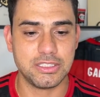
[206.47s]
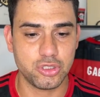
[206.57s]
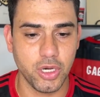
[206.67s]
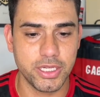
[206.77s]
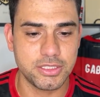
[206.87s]

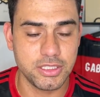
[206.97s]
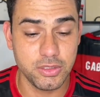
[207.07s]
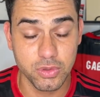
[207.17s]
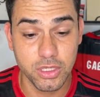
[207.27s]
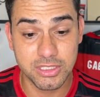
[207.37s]

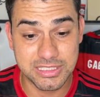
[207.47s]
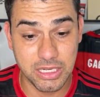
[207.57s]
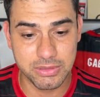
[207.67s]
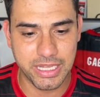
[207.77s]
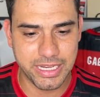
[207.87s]
Jorginho,
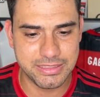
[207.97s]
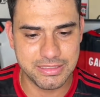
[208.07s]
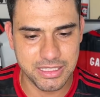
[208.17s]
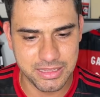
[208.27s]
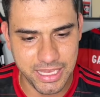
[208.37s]
saudades
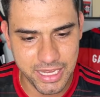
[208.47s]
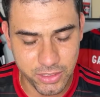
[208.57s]
eternas.